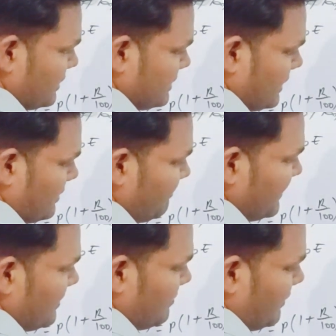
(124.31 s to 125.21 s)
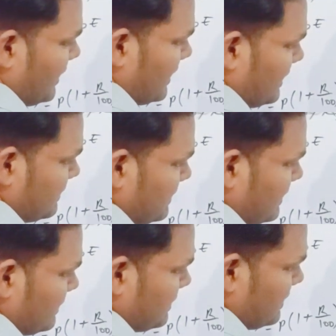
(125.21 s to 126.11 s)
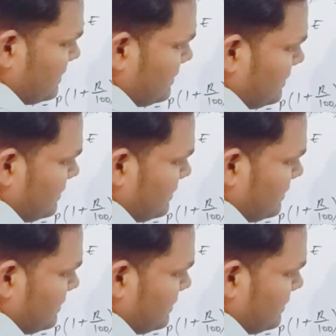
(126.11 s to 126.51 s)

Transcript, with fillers: लग जाएगा बारह तिहत्तर